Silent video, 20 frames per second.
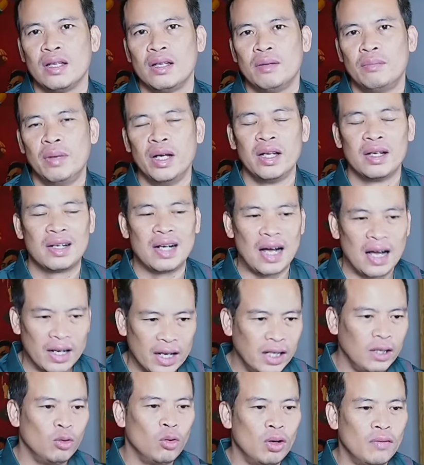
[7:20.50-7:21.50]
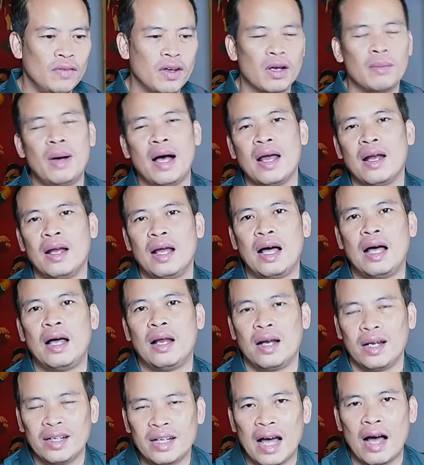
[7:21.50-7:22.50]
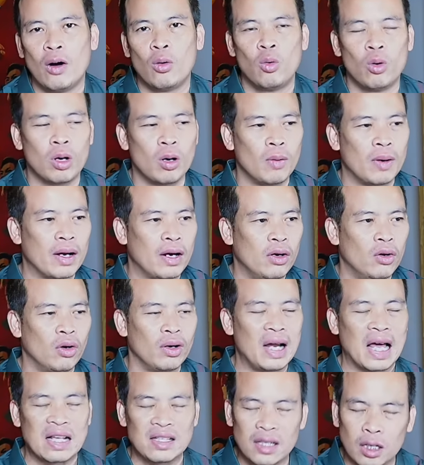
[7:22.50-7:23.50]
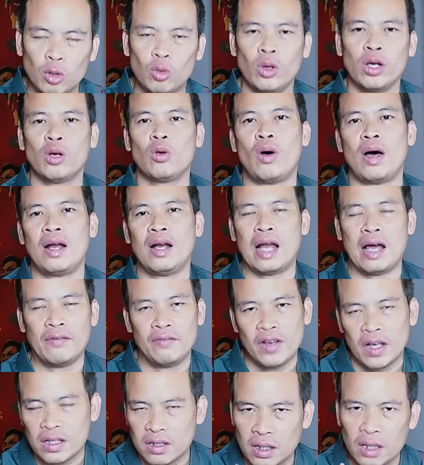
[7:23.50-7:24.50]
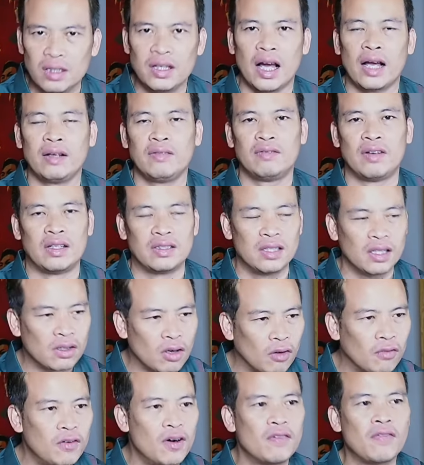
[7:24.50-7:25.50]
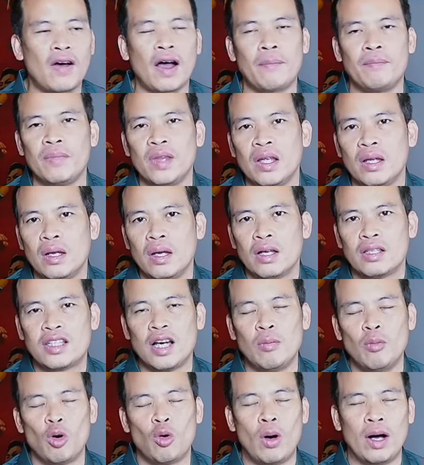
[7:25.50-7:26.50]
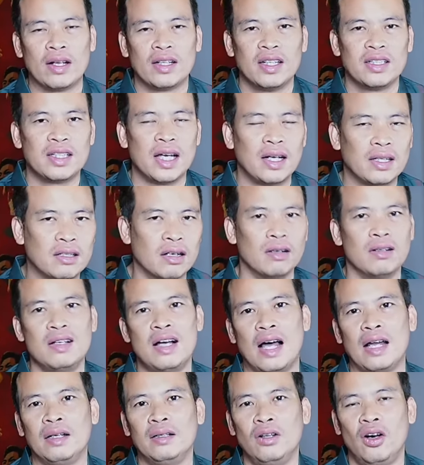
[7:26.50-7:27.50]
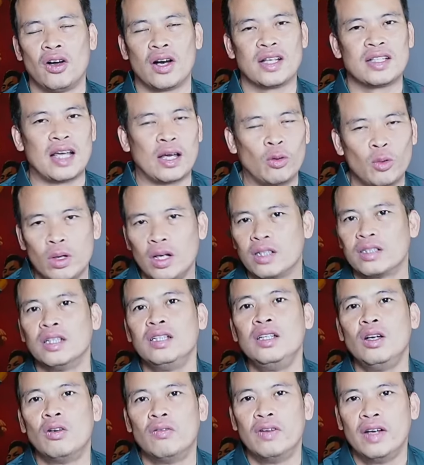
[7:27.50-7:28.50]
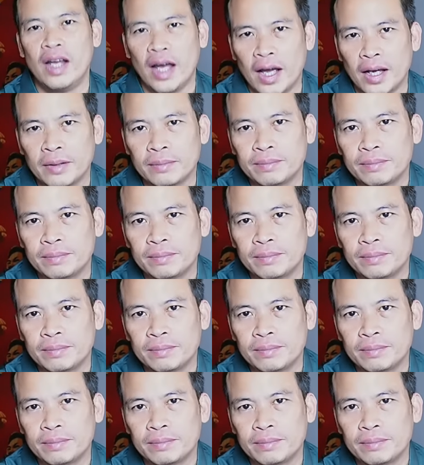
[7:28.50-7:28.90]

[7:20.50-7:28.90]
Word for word: Mình khẳng định luôn với các bạn là lãnh đạo của Công an Hà Nội đã rất quyết đoán, làm việc rất nhanh và rất có phương pháp. Trong một khoảng thời gian cực ngắn họ đã giải quyết được rất nhiều vấn đề.